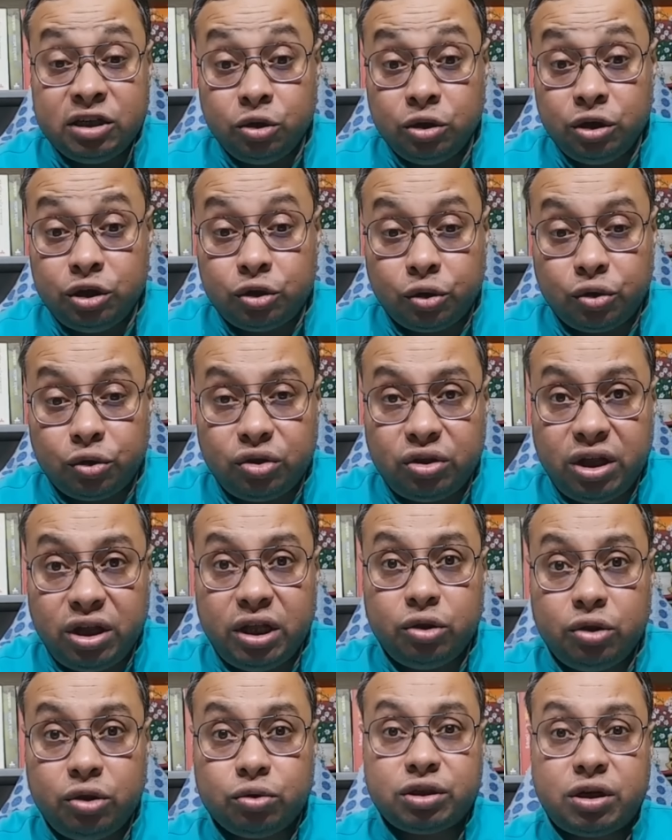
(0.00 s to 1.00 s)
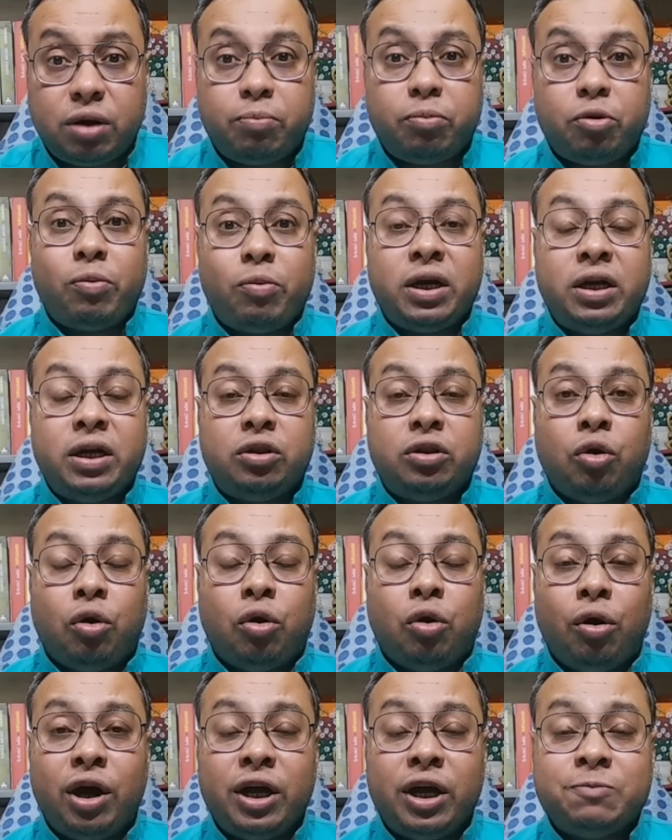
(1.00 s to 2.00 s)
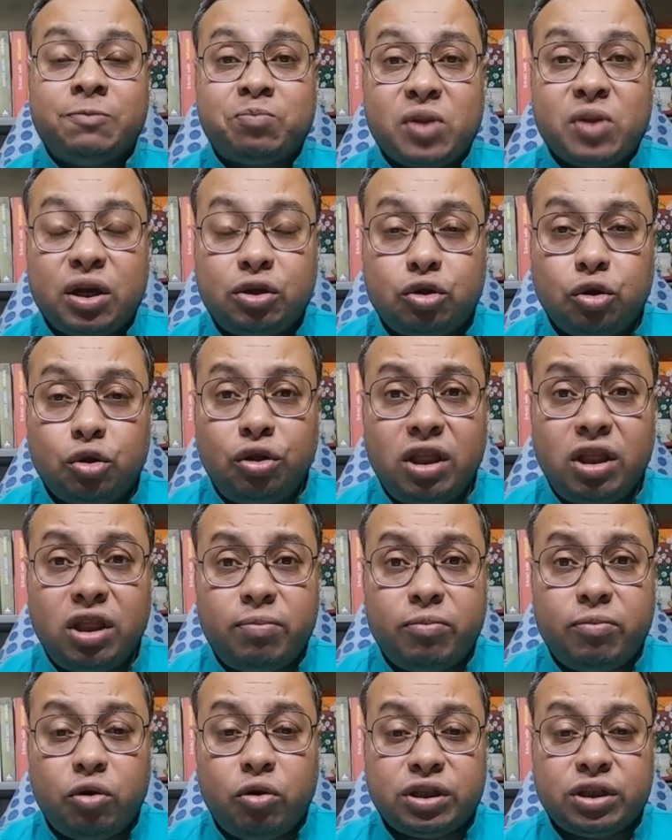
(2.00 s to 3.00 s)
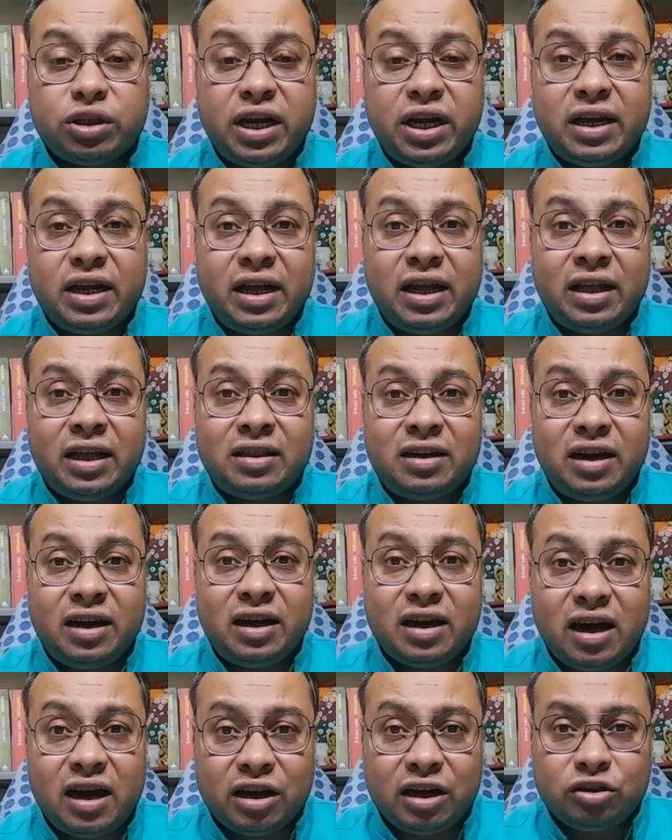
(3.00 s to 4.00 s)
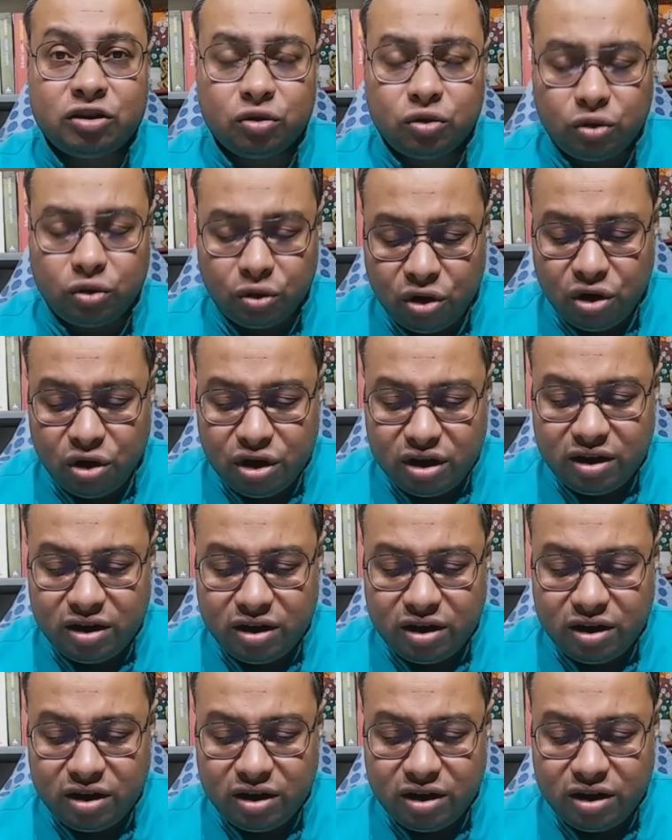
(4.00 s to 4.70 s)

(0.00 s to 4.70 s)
যদি সত্যিই দোষটা প্রমাণিত হয় সন্দীপ ঘোষের ক্ষেত্রে কার্যত